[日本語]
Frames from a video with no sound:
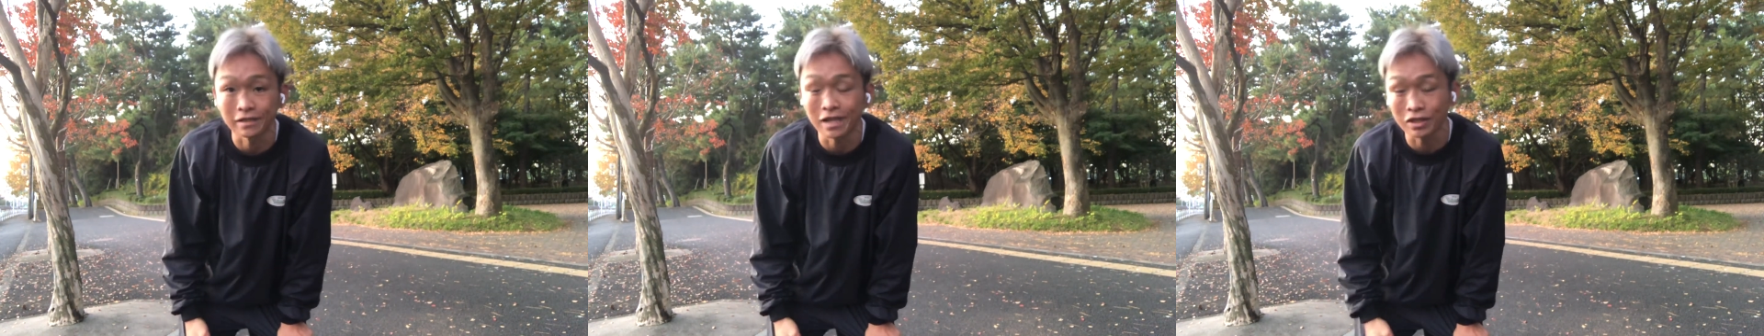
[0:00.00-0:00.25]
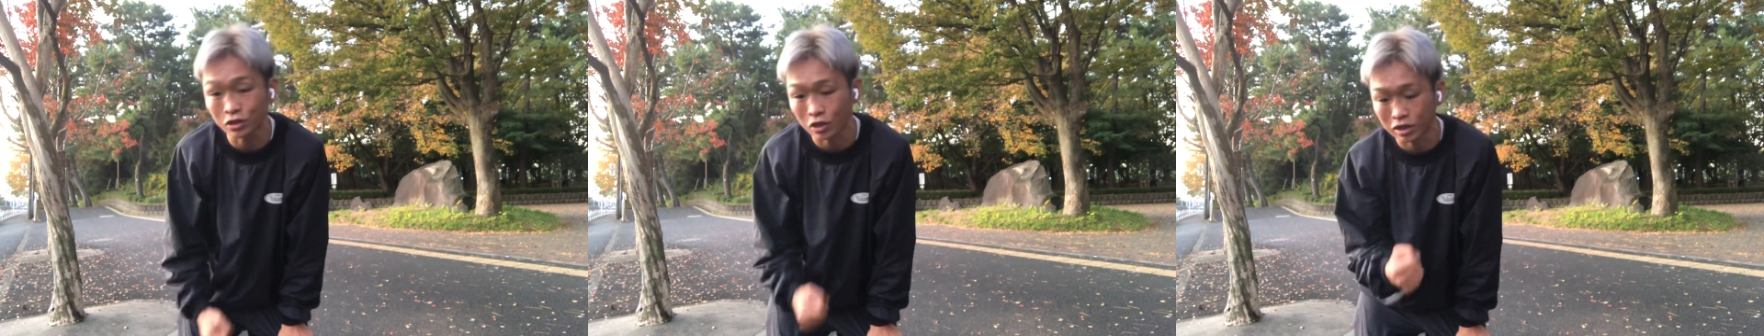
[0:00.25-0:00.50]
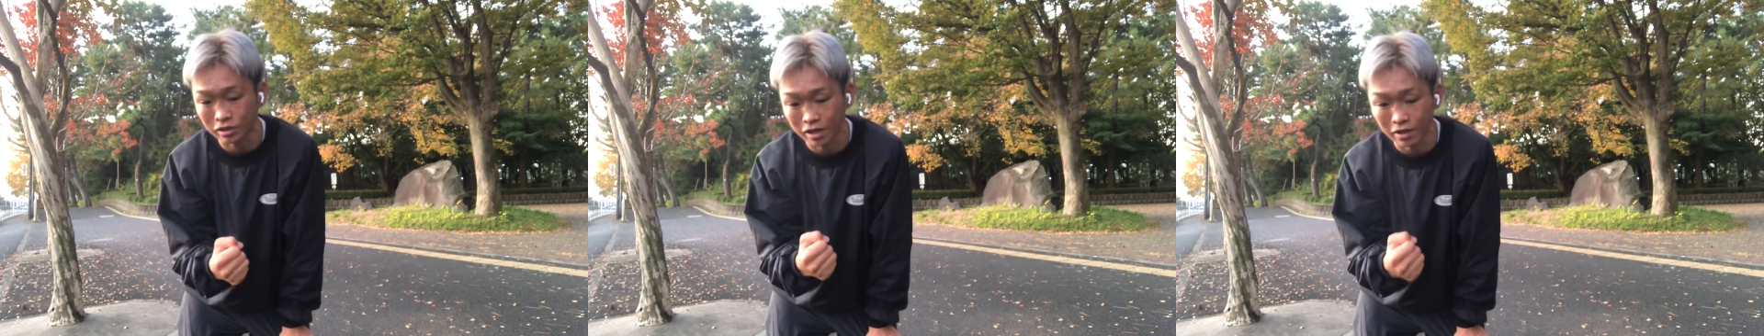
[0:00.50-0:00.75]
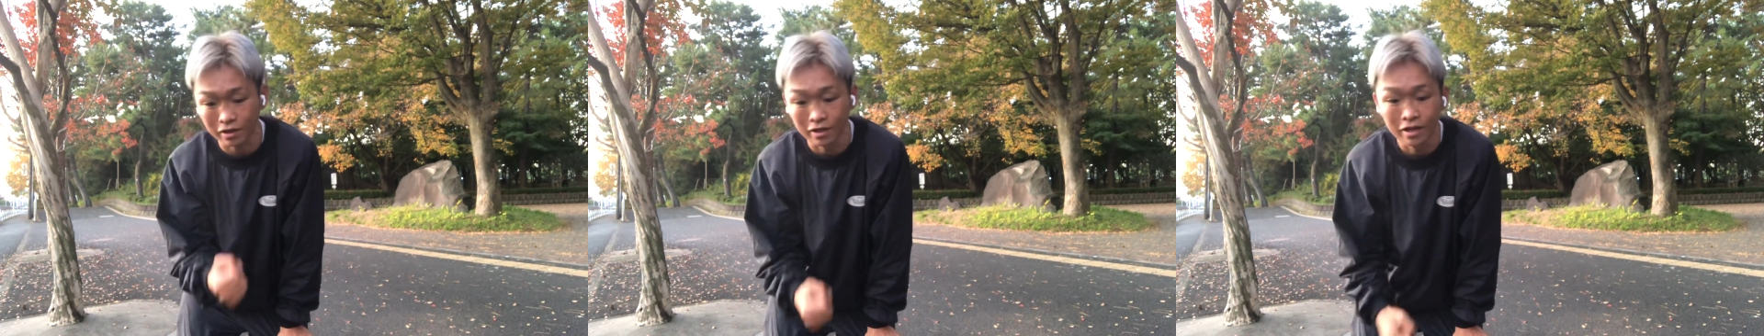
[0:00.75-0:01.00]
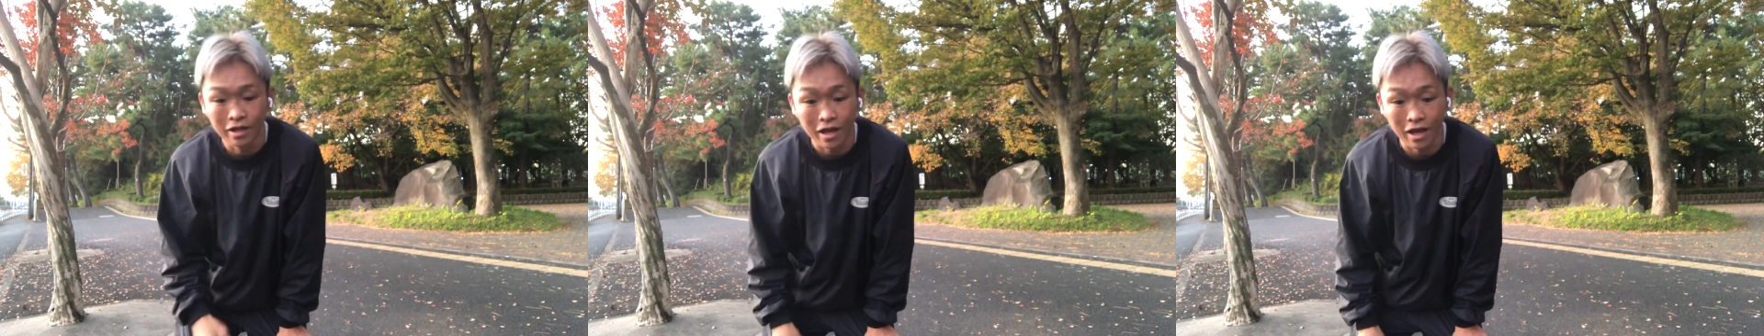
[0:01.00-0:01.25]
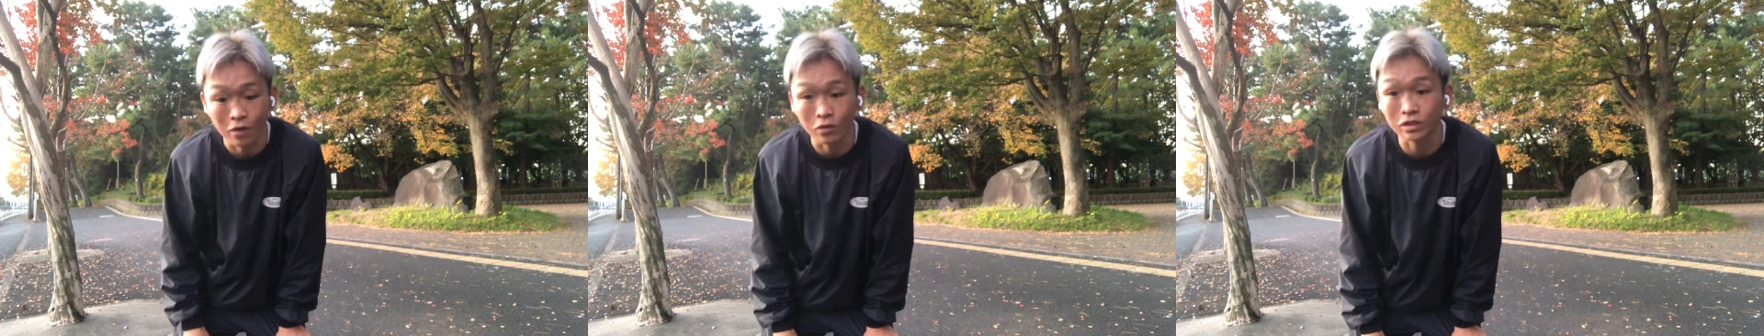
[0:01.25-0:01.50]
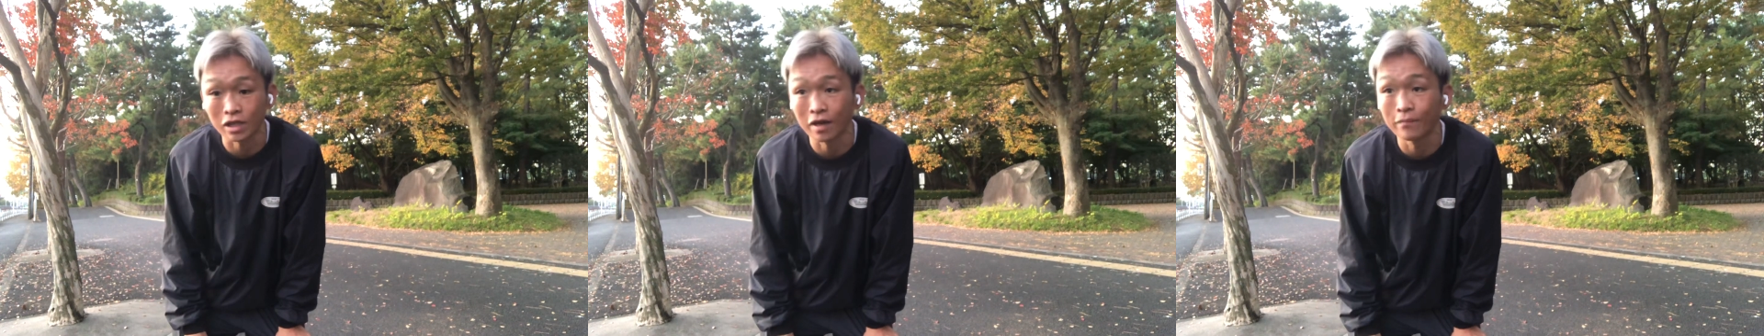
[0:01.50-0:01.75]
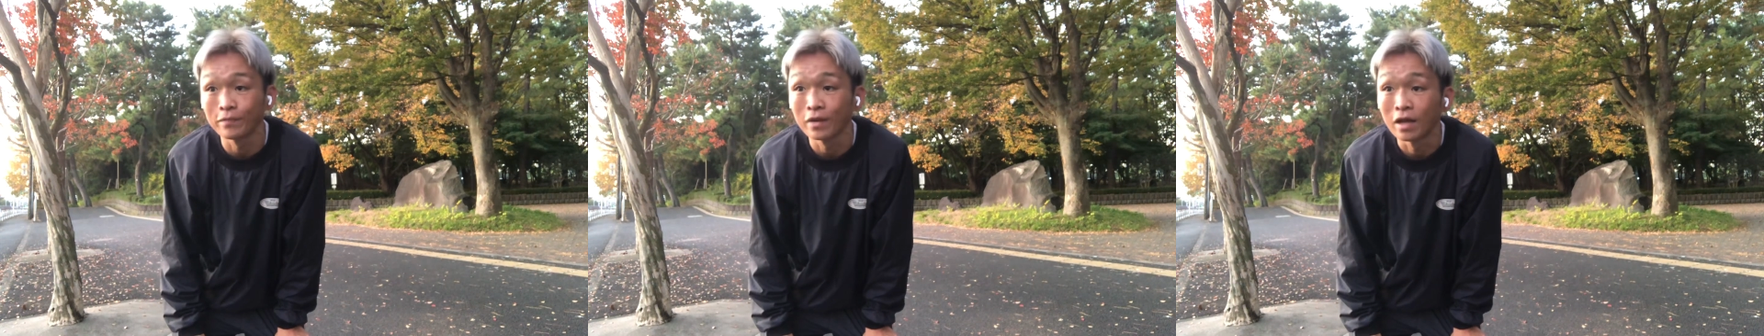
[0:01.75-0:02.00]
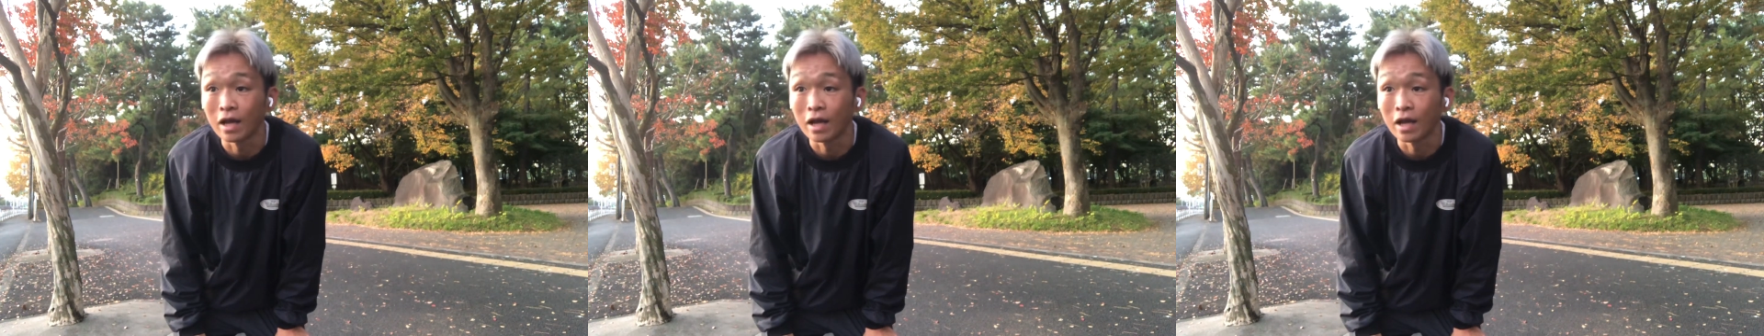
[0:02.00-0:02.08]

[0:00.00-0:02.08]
38歳、おっさん、